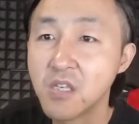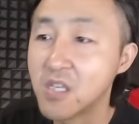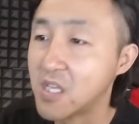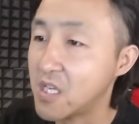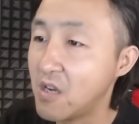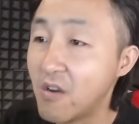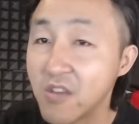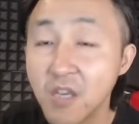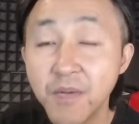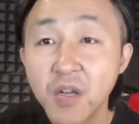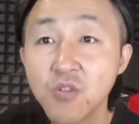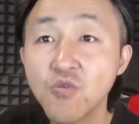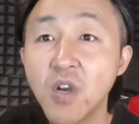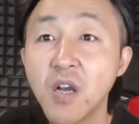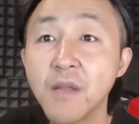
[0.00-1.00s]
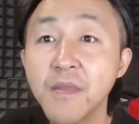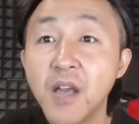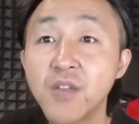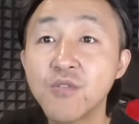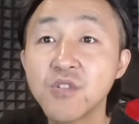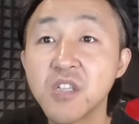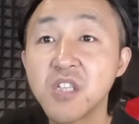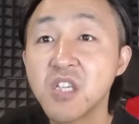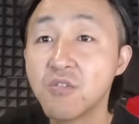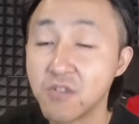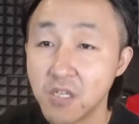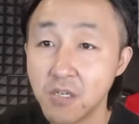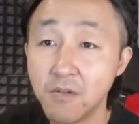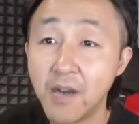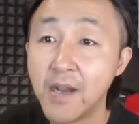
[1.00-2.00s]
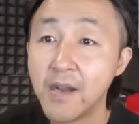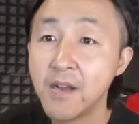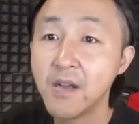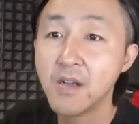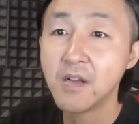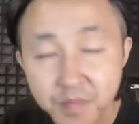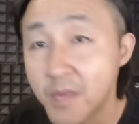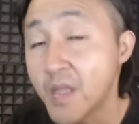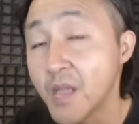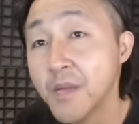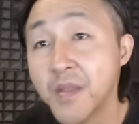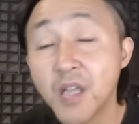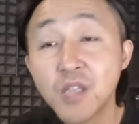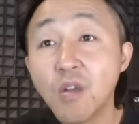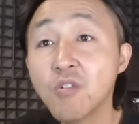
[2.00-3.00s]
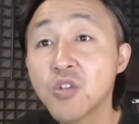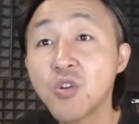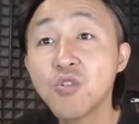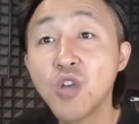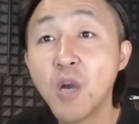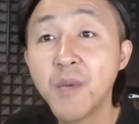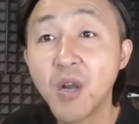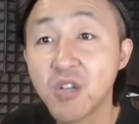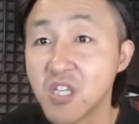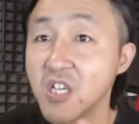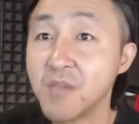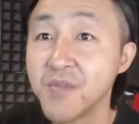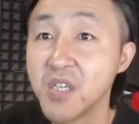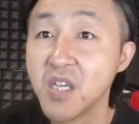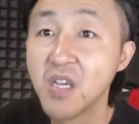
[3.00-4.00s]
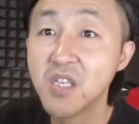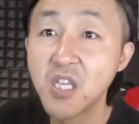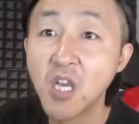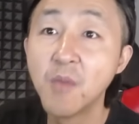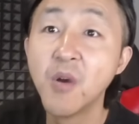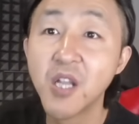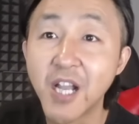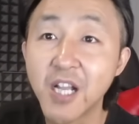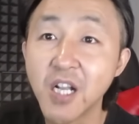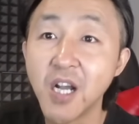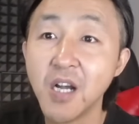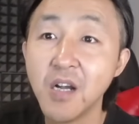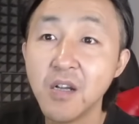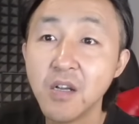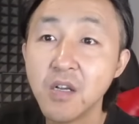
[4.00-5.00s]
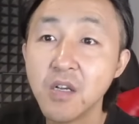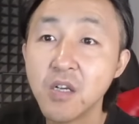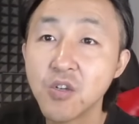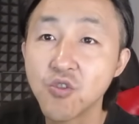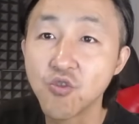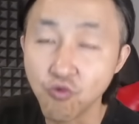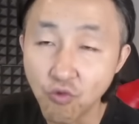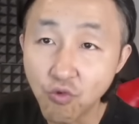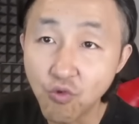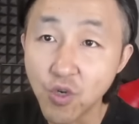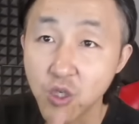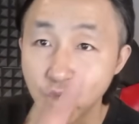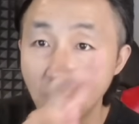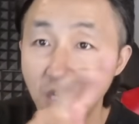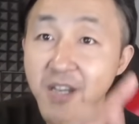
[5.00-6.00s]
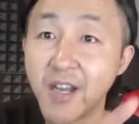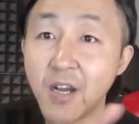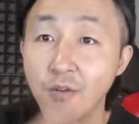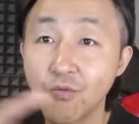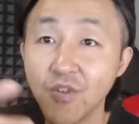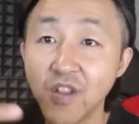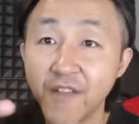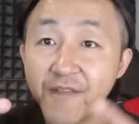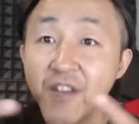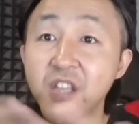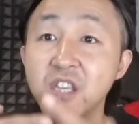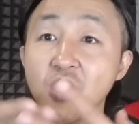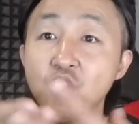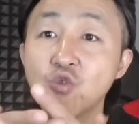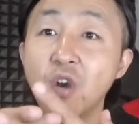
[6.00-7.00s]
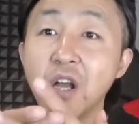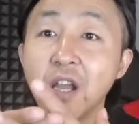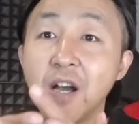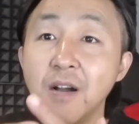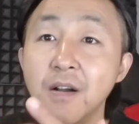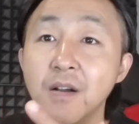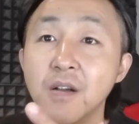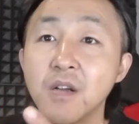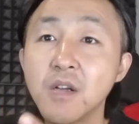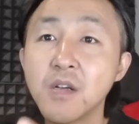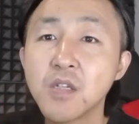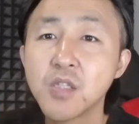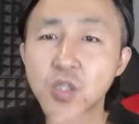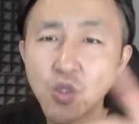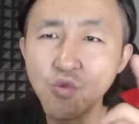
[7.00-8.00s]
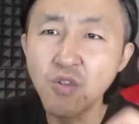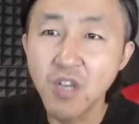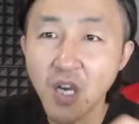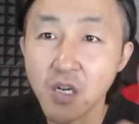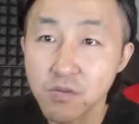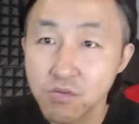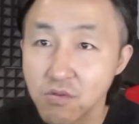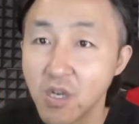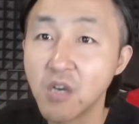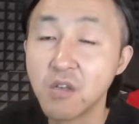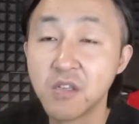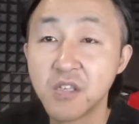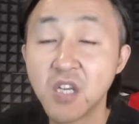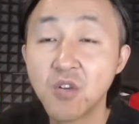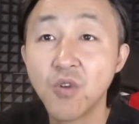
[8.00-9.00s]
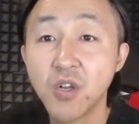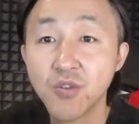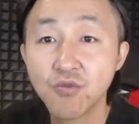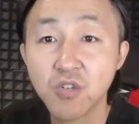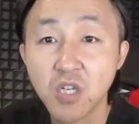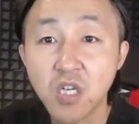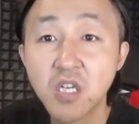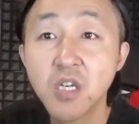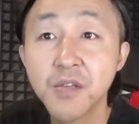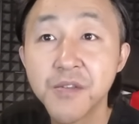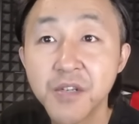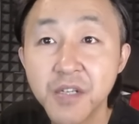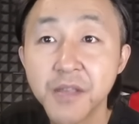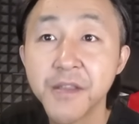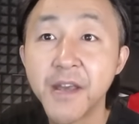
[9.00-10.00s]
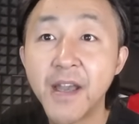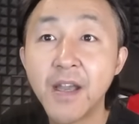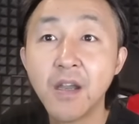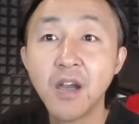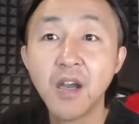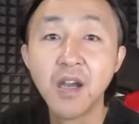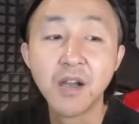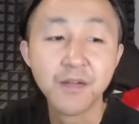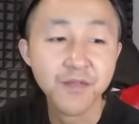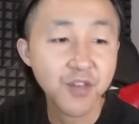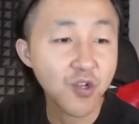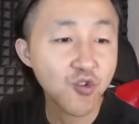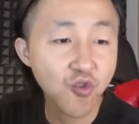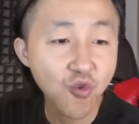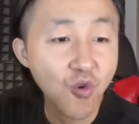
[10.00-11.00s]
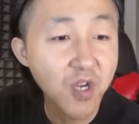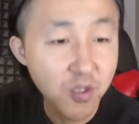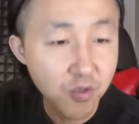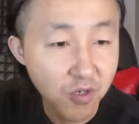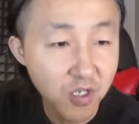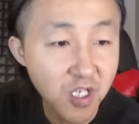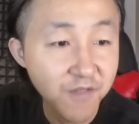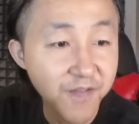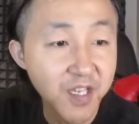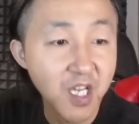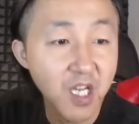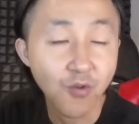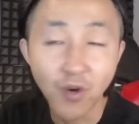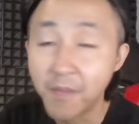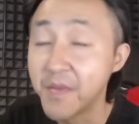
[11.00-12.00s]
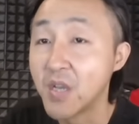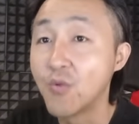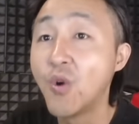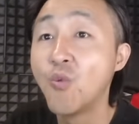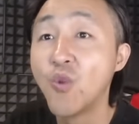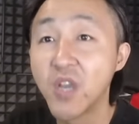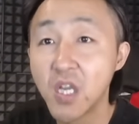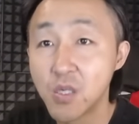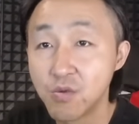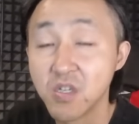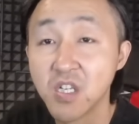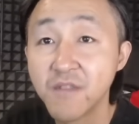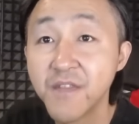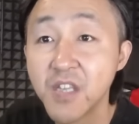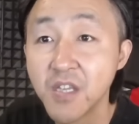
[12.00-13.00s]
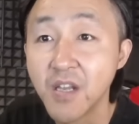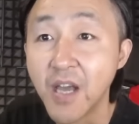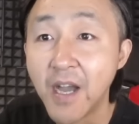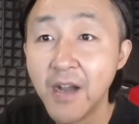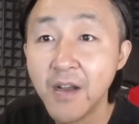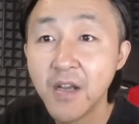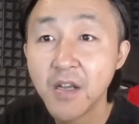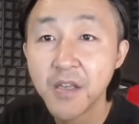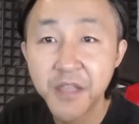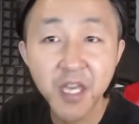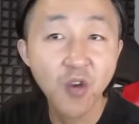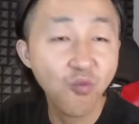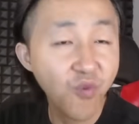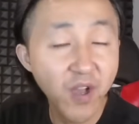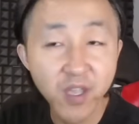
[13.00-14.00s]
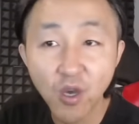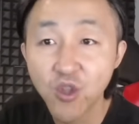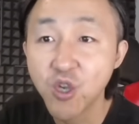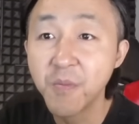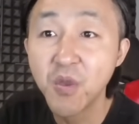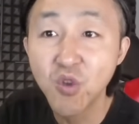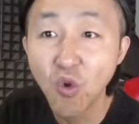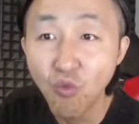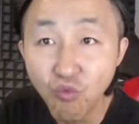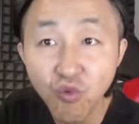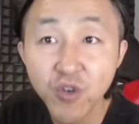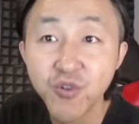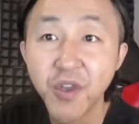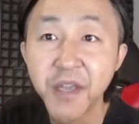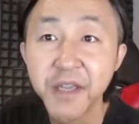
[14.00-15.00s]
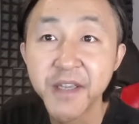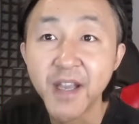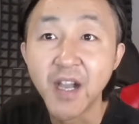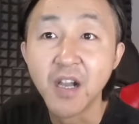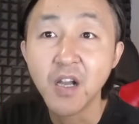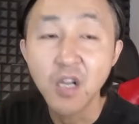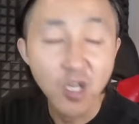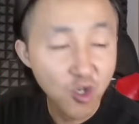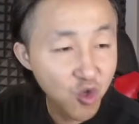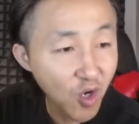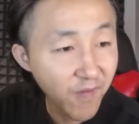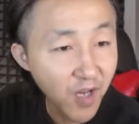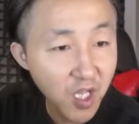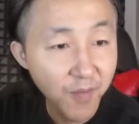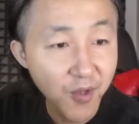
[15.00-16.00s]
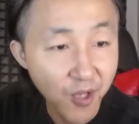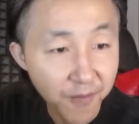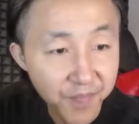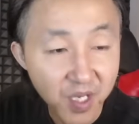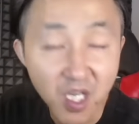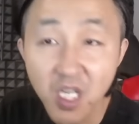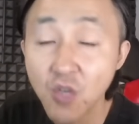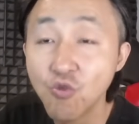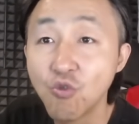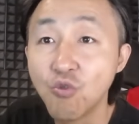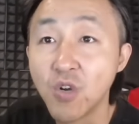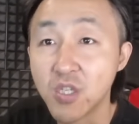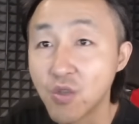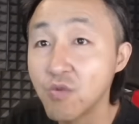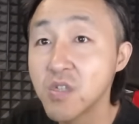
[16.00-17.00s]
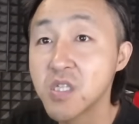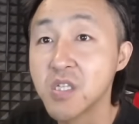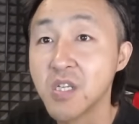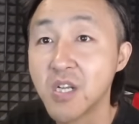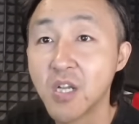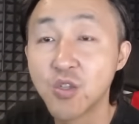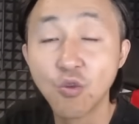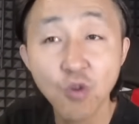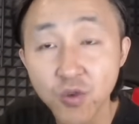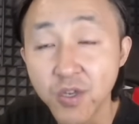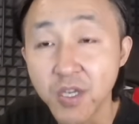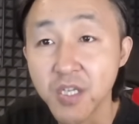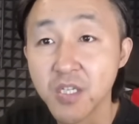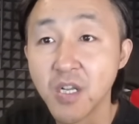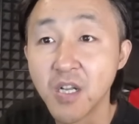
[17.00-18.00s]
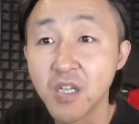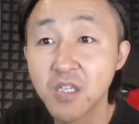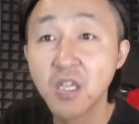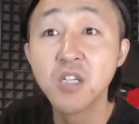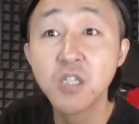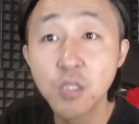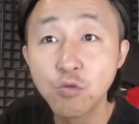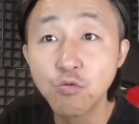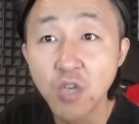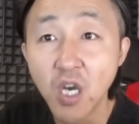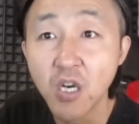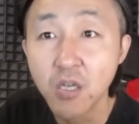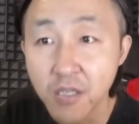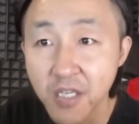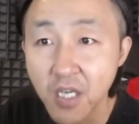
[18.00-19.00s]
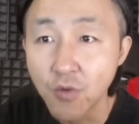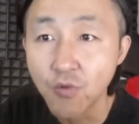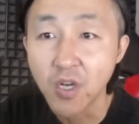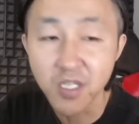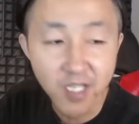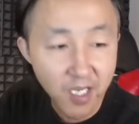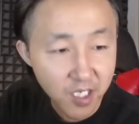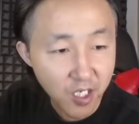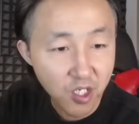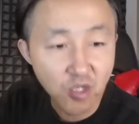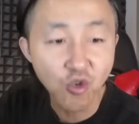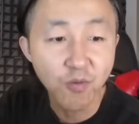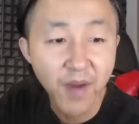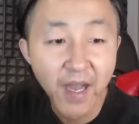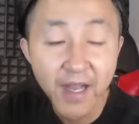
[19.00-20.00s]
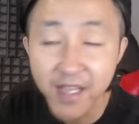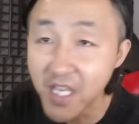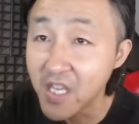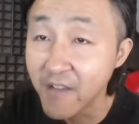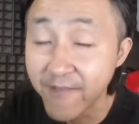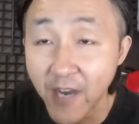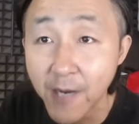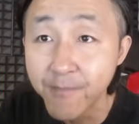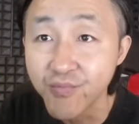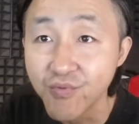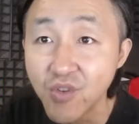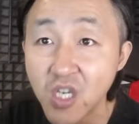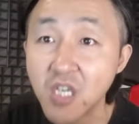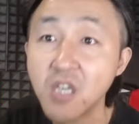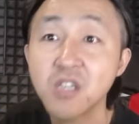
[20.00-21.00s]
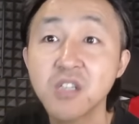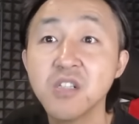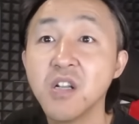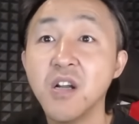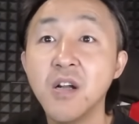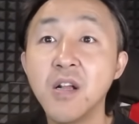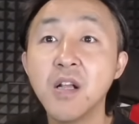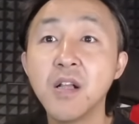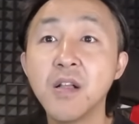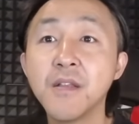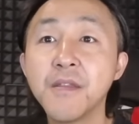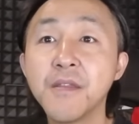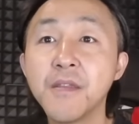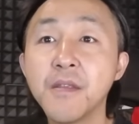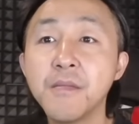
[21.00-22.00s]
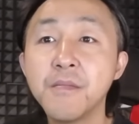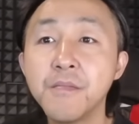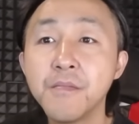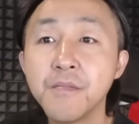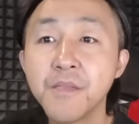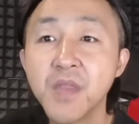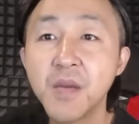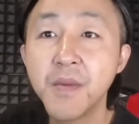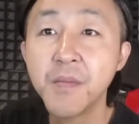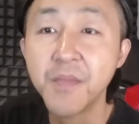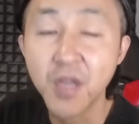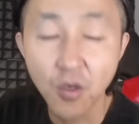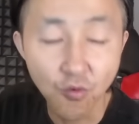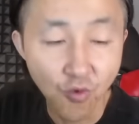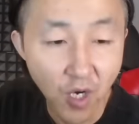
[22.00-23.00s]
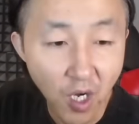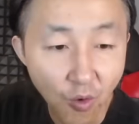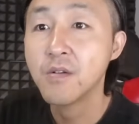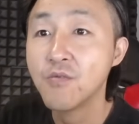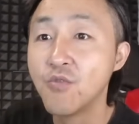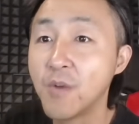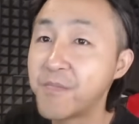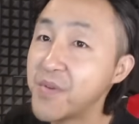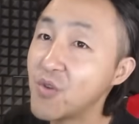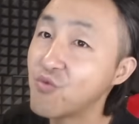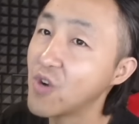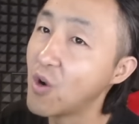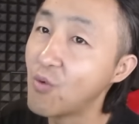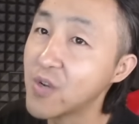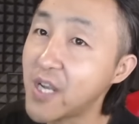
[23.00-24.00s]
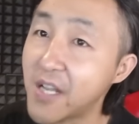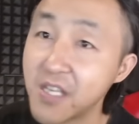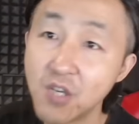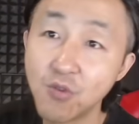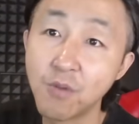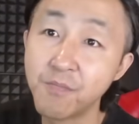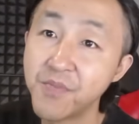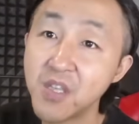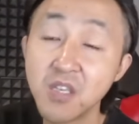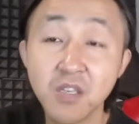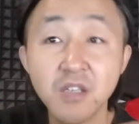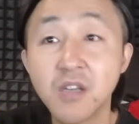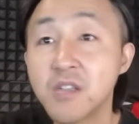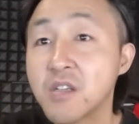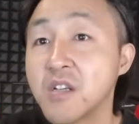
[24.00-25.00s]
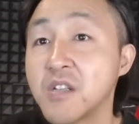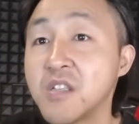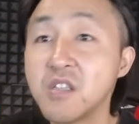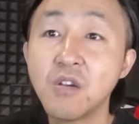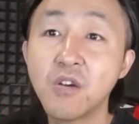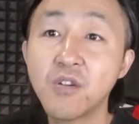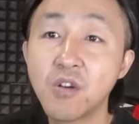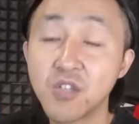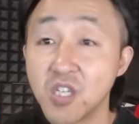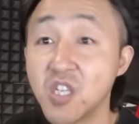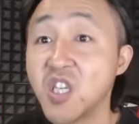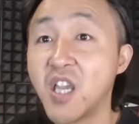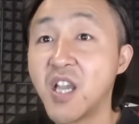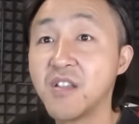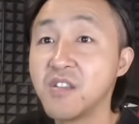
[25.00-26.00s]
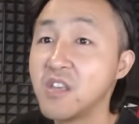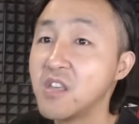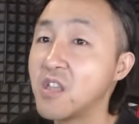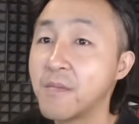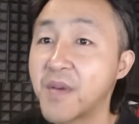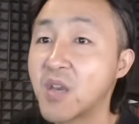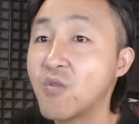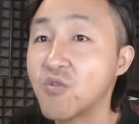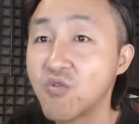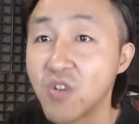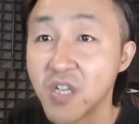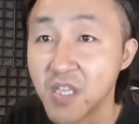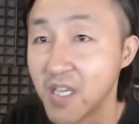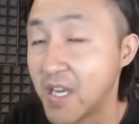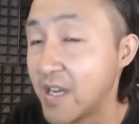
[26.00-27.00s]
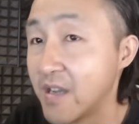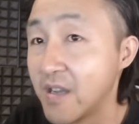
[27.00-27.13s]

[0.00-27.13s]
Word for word: 只要一碰撞那就是机毁人亡。那到时候要不要扯皮？要不要打仗？如果说两国的飞机撞了，最好最好的结果就是各自认栽啊！你中国也损失飞机了，我美国我也损失飞机了，在外交层面就斡旋一下，双方能不能平息怒火？都死人了，都有损失，这是最好的结果。但是就怕一方不克制，那么美国我 B 五二轰炸机，我比你的这个 G 幺幺值钱，你得赔我多少钱